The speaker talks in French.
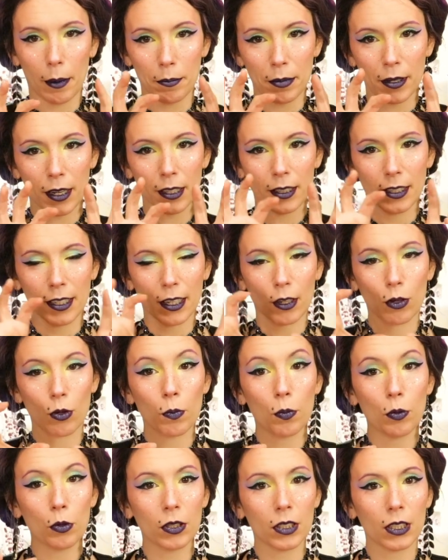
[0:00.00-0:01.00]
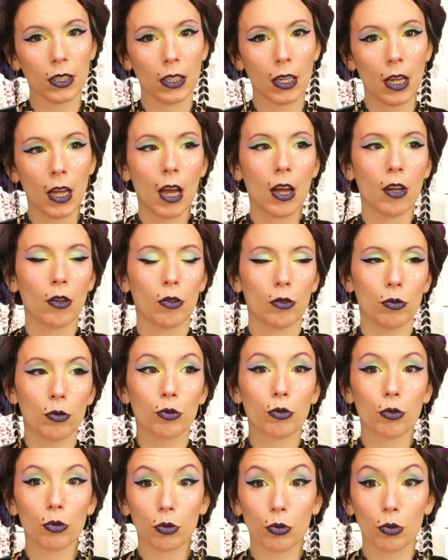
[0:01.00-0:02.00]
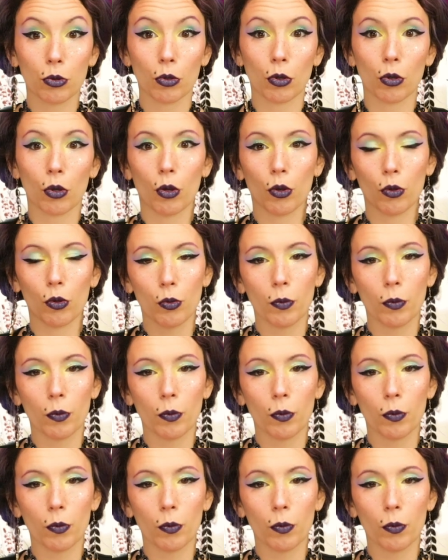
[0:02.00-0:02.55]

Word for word: bien décomposer une structure euh,